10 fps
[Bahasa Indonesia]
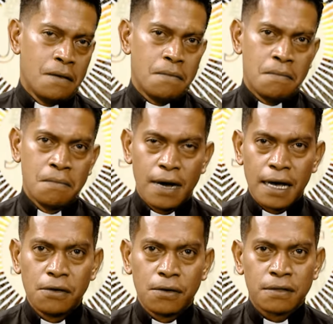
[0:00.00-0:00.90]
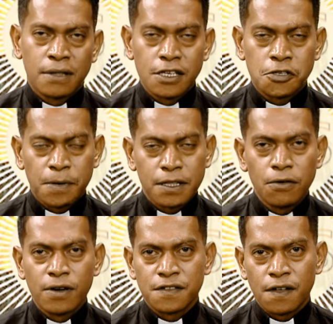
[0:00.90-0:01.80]
maluk
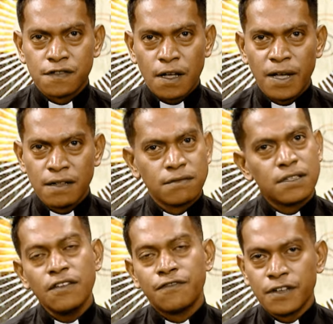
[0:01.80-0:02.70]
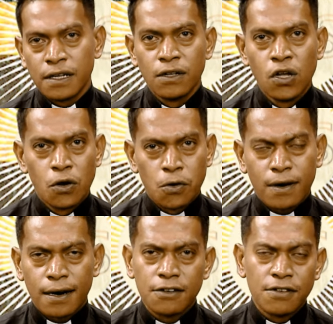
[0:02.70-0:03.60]
telespectadores, Zemen TV, no
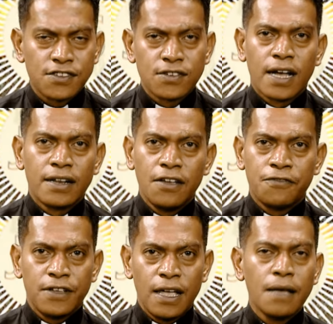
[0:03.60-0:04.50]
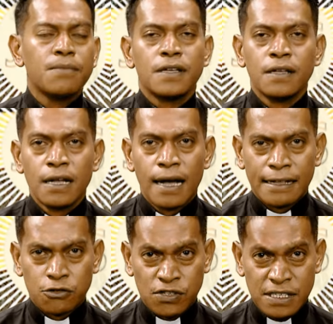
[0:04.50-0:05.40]
radio Nacional FM,
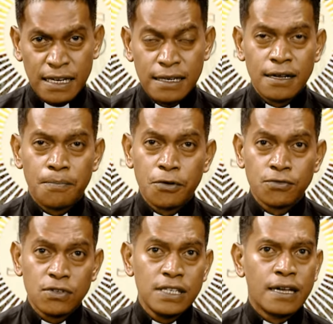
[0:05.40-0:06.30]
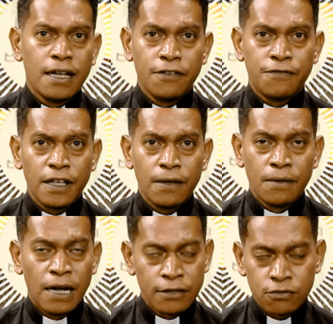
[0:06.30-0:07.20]
Atusida Ida, ponto Ida, F,
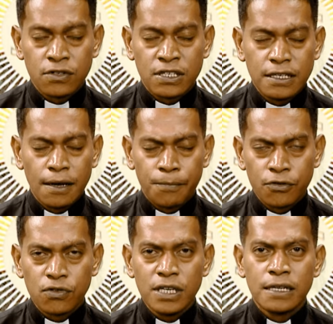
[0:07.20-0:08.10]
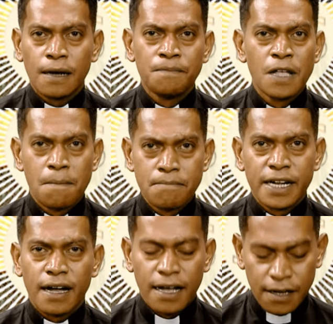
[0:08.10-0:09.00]
Atusida, ponto Ida,
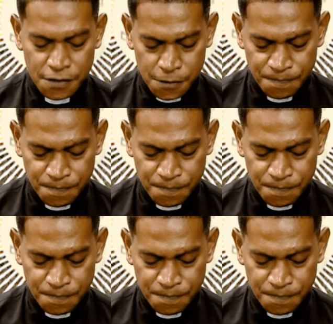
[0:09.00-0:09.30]
megahertz.